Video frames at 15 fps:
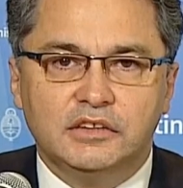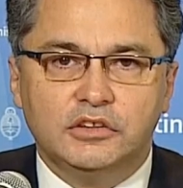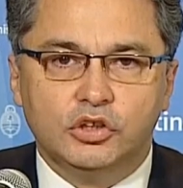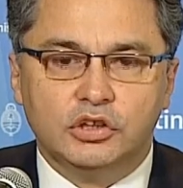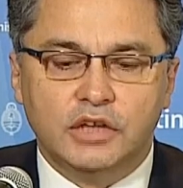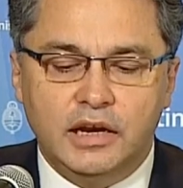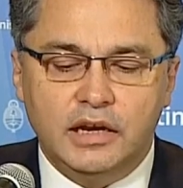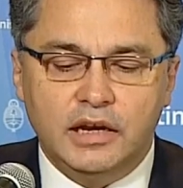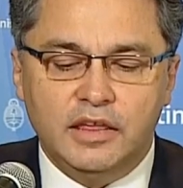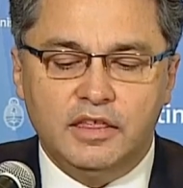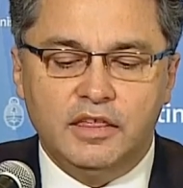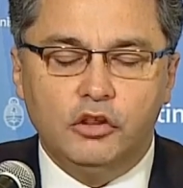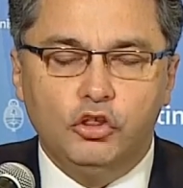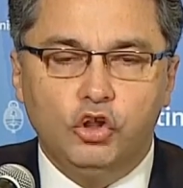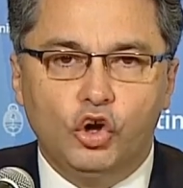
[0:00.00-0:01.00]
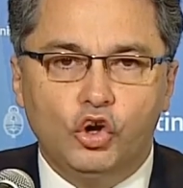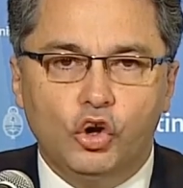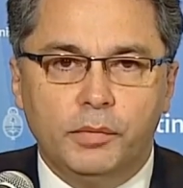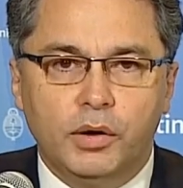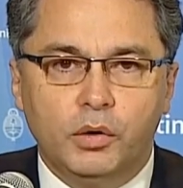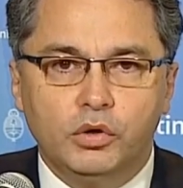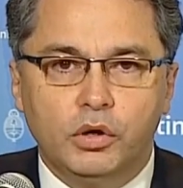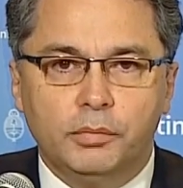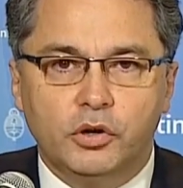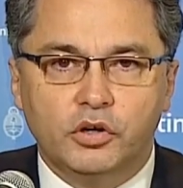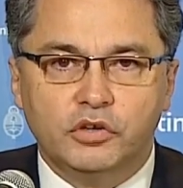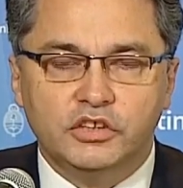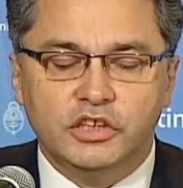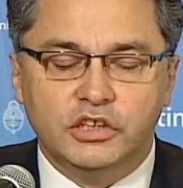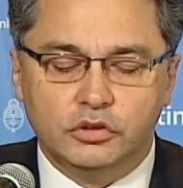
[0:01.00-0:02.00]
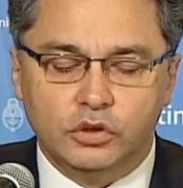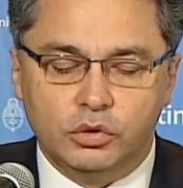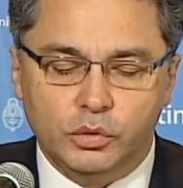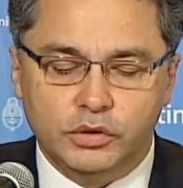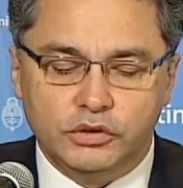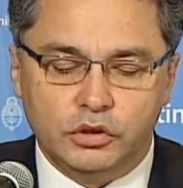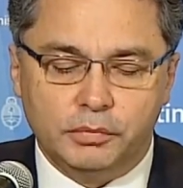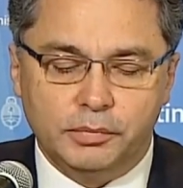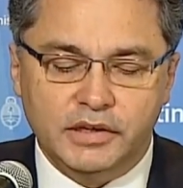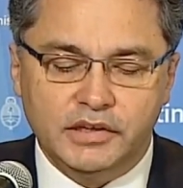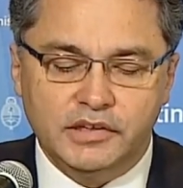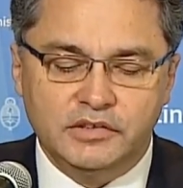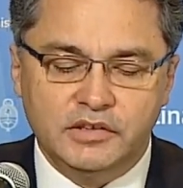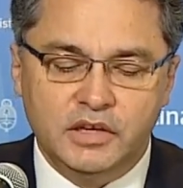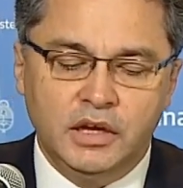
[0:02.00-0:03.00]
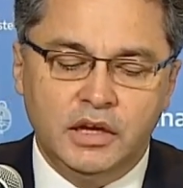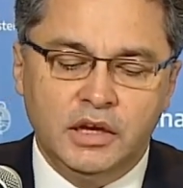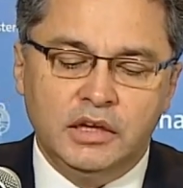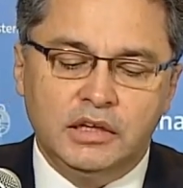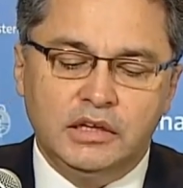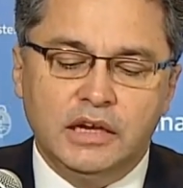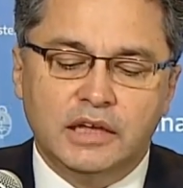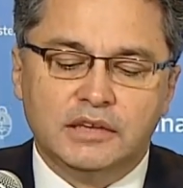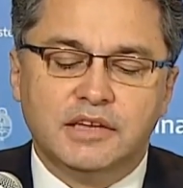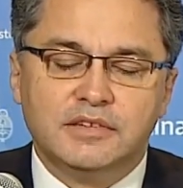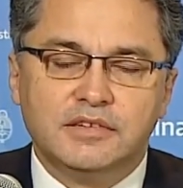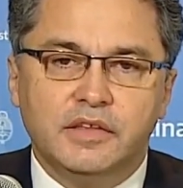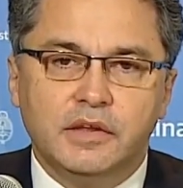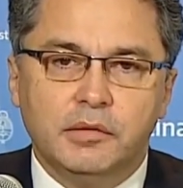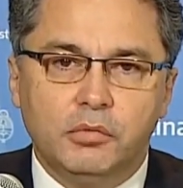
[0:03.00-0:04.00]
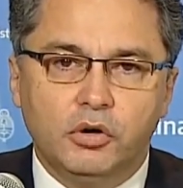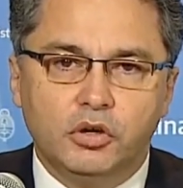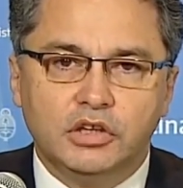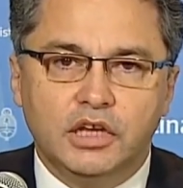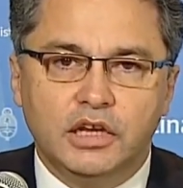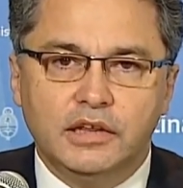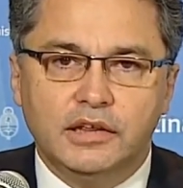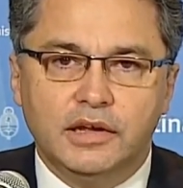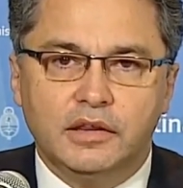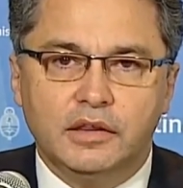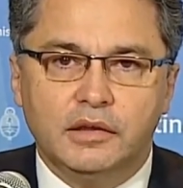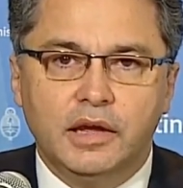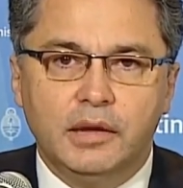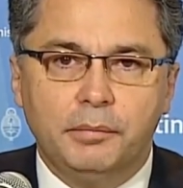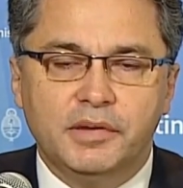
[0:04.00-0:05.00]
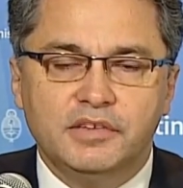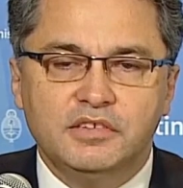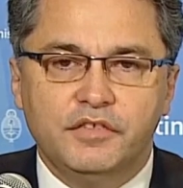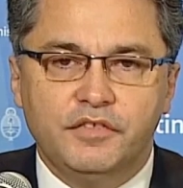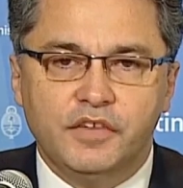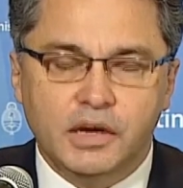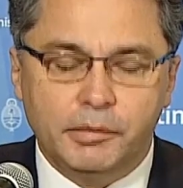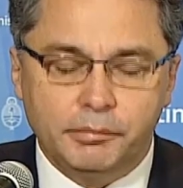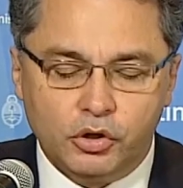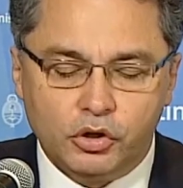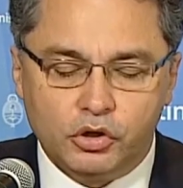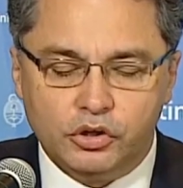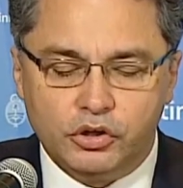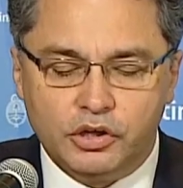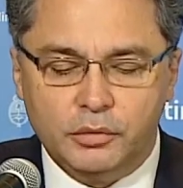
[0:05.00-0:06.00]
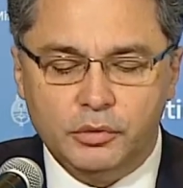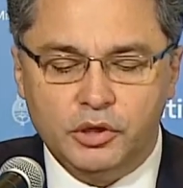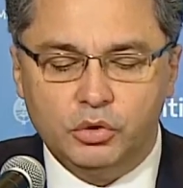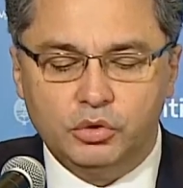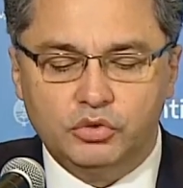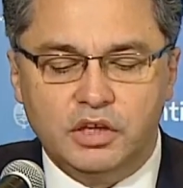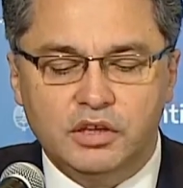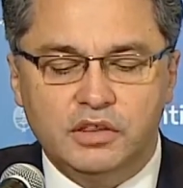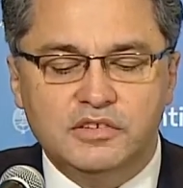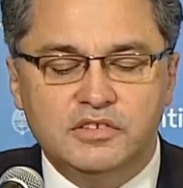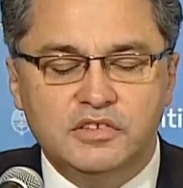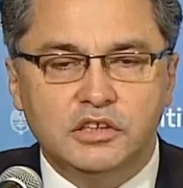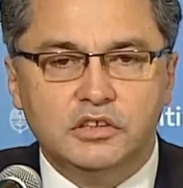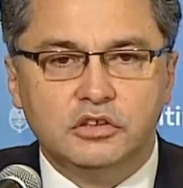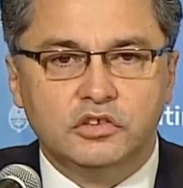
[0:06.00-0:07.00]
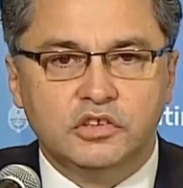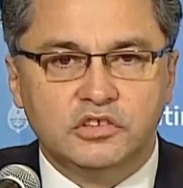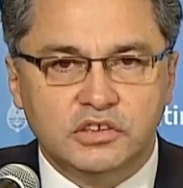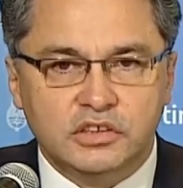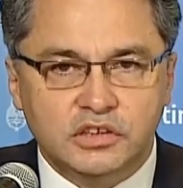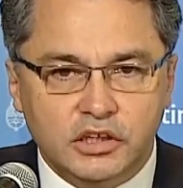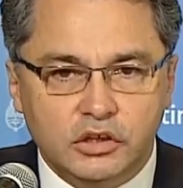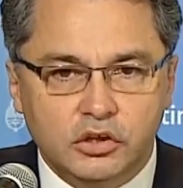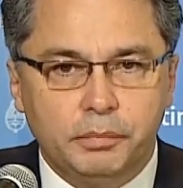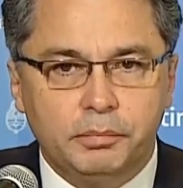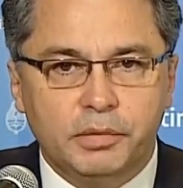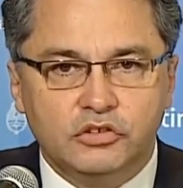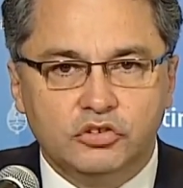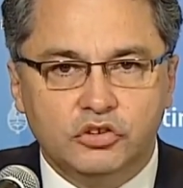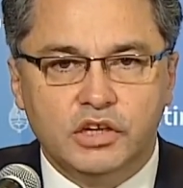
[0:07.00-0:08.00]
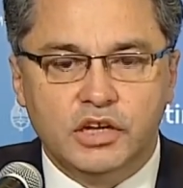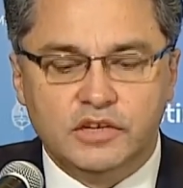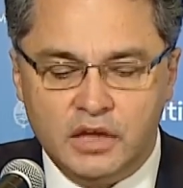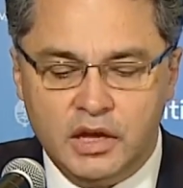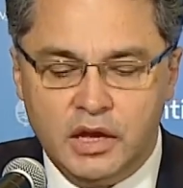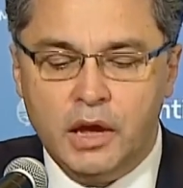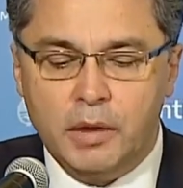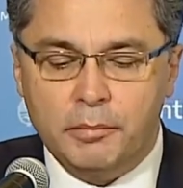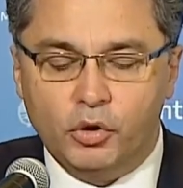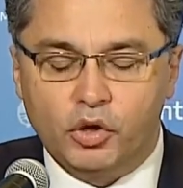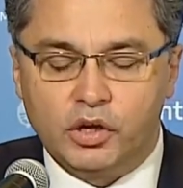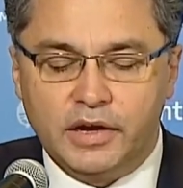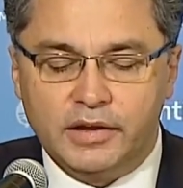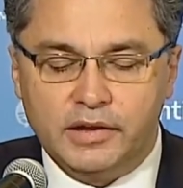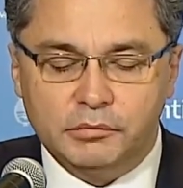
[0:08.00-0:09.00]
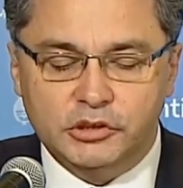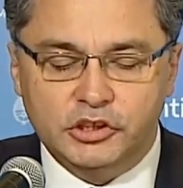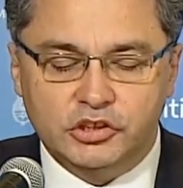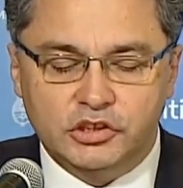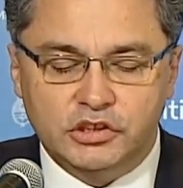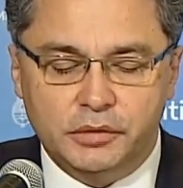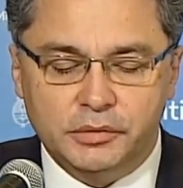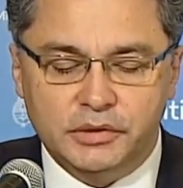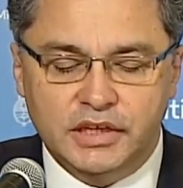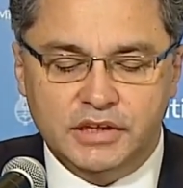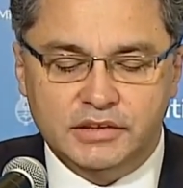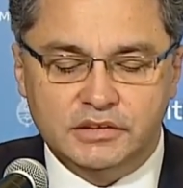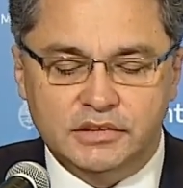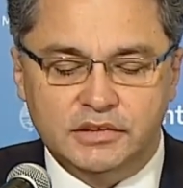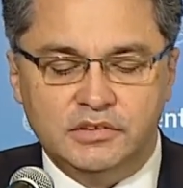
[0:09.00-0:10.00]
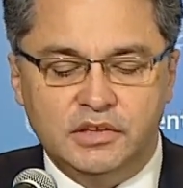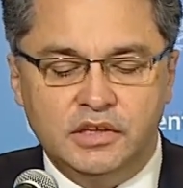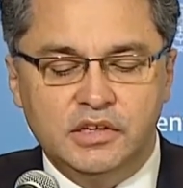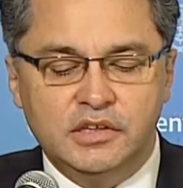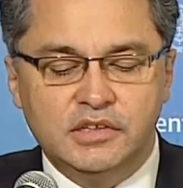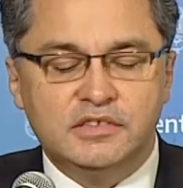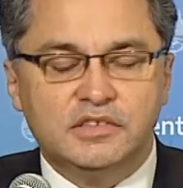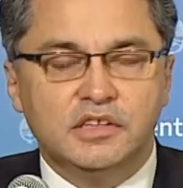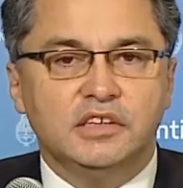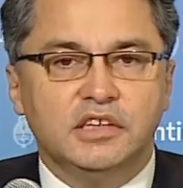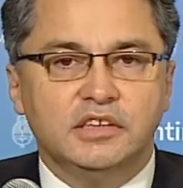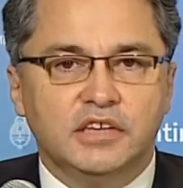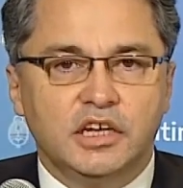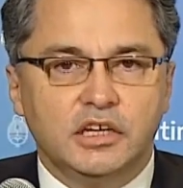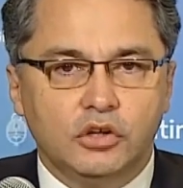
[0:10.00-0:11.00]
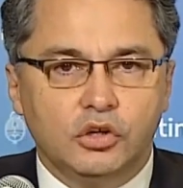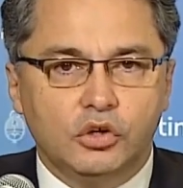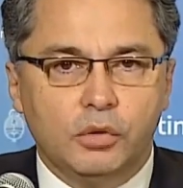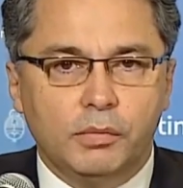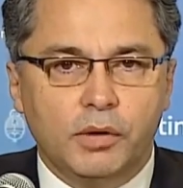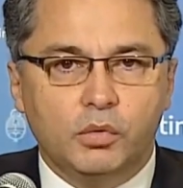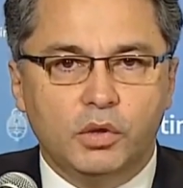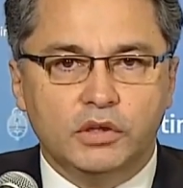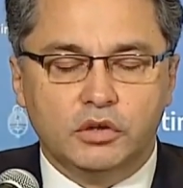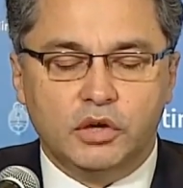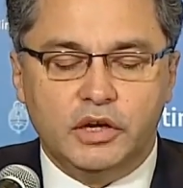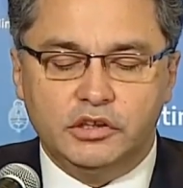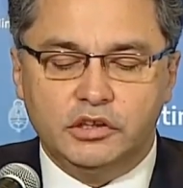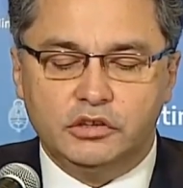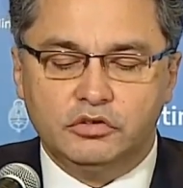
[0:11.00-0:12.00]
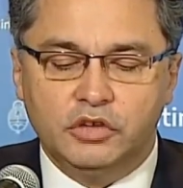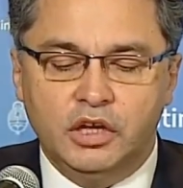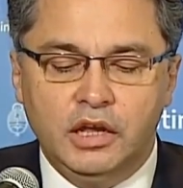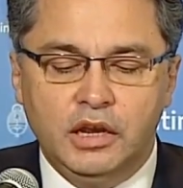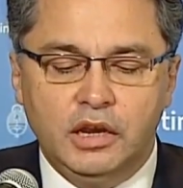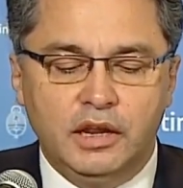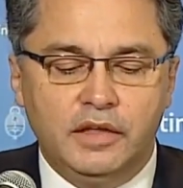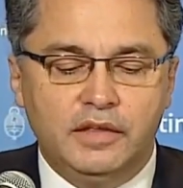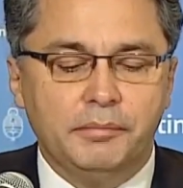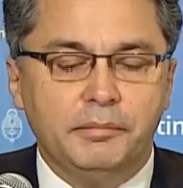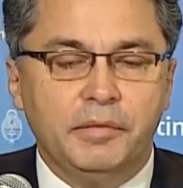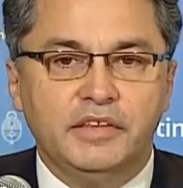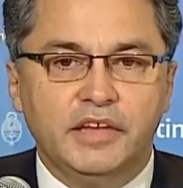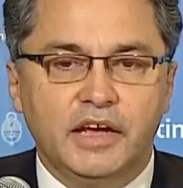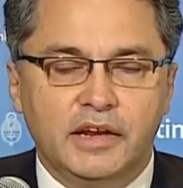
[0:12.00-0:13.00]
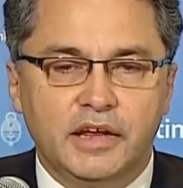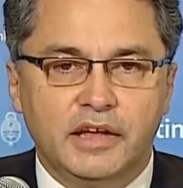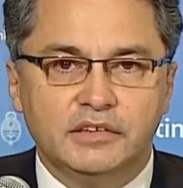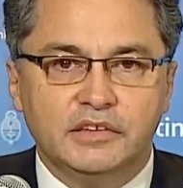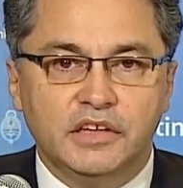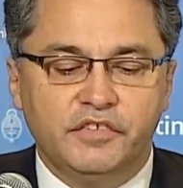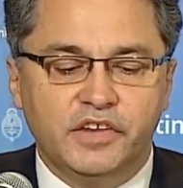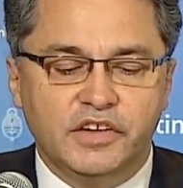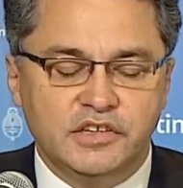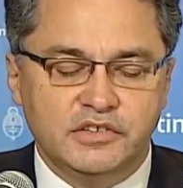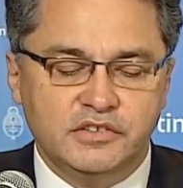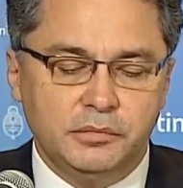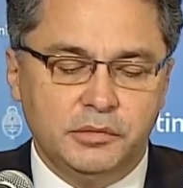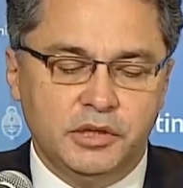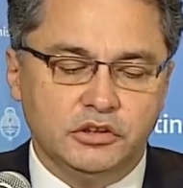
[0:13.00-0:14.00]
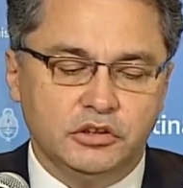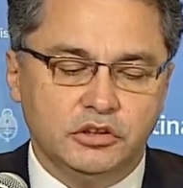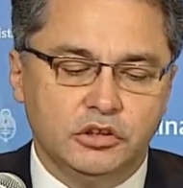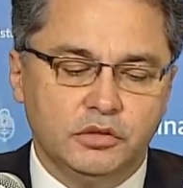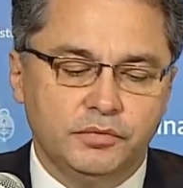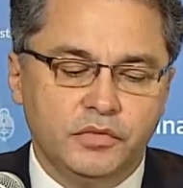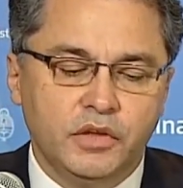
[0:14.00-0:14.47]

total es del 2,1% en nuestro país y la tasa de mortalidad específica por coronavirus es de 162 personas por cada millón de habitantes. 72,4 años la edad mediana de fallecimiento.